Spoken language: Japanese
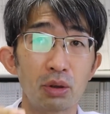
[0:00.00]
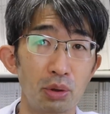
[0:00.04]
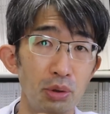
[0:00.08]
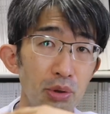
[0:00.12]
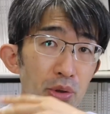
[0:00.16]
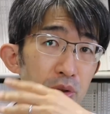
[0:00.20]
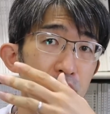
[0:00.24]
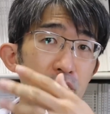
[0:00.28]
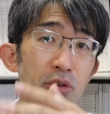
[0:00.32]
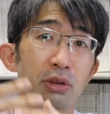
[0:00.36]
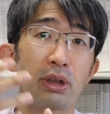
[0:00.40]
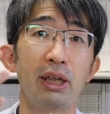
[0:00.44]
こ
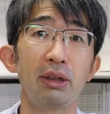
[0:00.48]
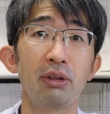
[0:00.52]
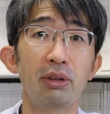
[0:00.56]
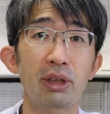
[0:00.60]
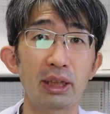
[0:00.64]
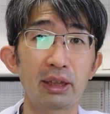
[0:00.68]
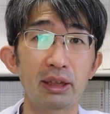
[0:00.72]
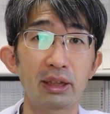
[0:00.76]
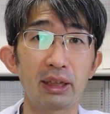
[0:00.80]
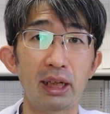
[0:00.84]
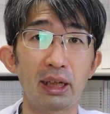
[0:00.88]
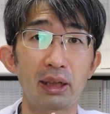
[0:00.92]
の人が良
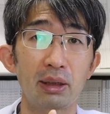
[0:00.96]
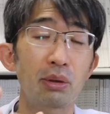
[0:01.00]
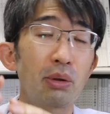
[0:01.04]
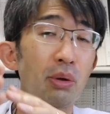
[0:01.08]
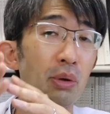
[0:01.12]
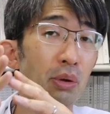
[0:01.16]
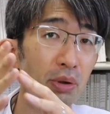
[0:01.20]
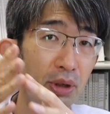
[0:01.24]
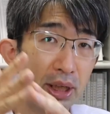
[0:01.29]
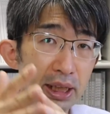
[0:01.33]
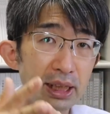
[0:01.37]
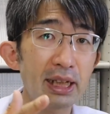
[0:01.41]
かった。
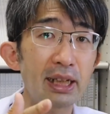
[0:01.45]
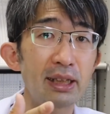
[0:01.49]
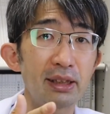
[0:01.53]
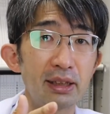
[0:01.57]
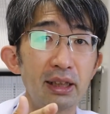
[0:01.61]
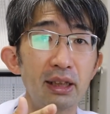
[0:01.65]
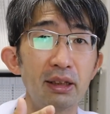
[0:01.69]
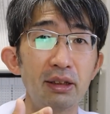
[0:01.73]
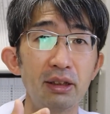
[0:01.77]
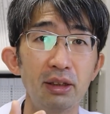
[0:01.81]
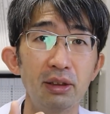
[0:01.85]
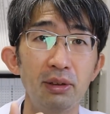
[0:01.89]
これな
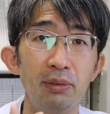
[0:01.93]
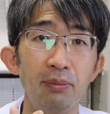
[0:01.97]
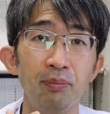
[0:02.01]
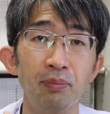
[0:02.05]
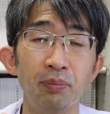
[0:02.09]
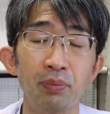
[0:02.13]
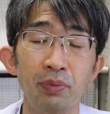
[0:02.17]
んですよ。